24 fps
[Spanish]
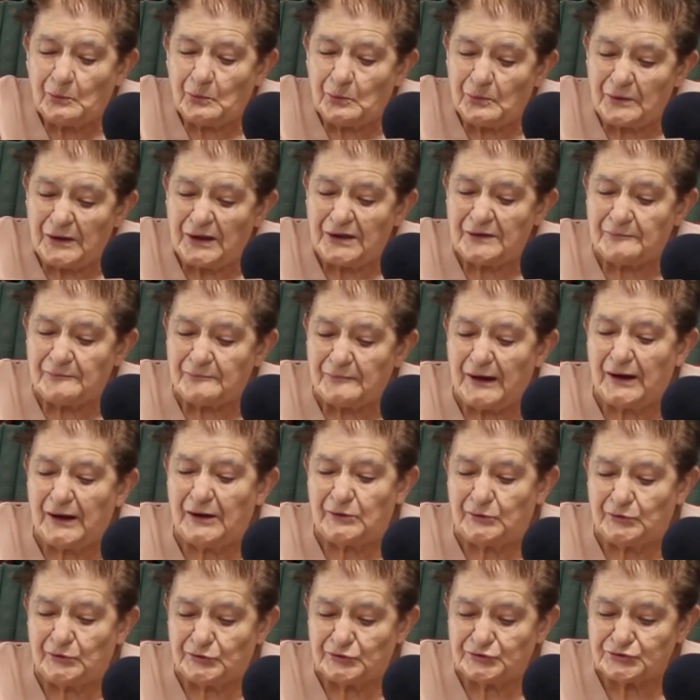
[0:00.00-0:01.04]
unas
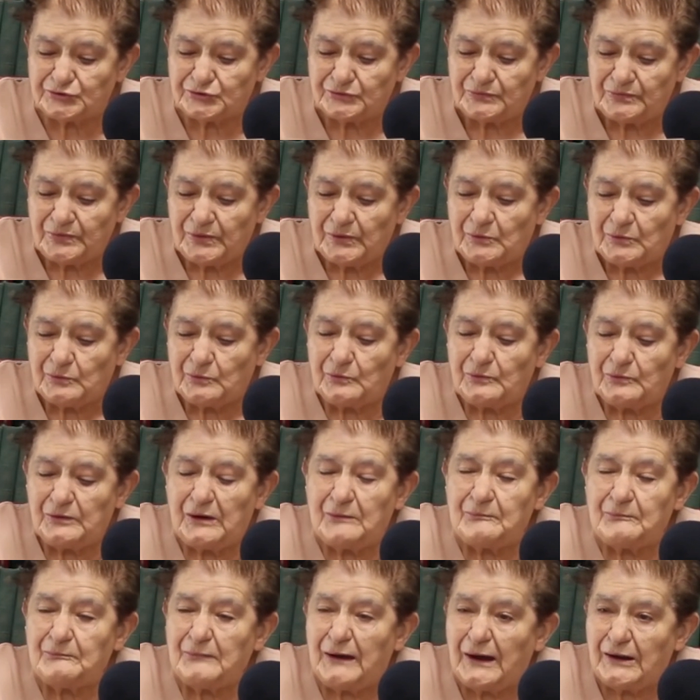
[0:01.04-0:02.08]
manos,
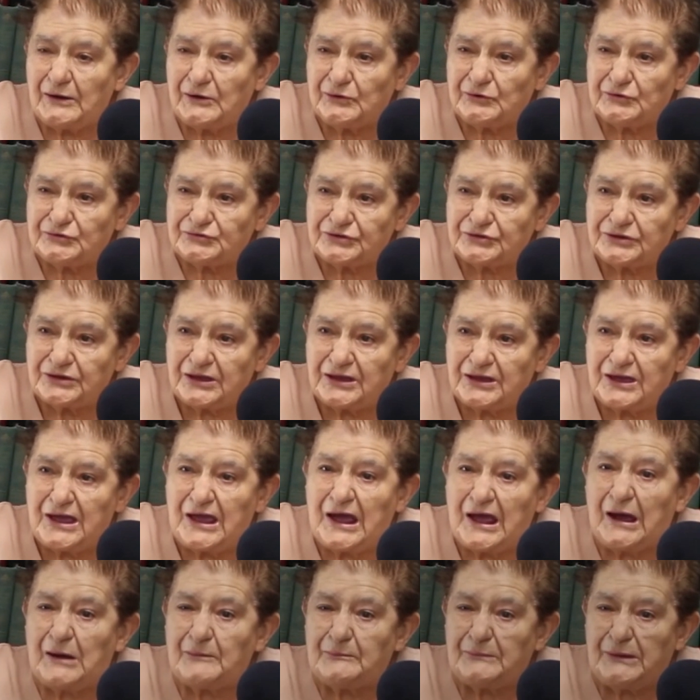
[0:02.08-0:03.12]
unas manos
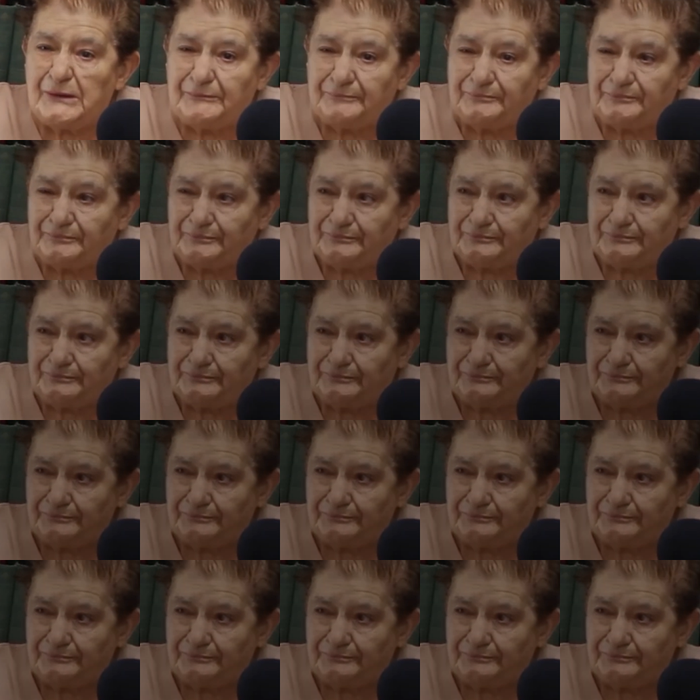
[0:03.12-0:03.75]
que amen.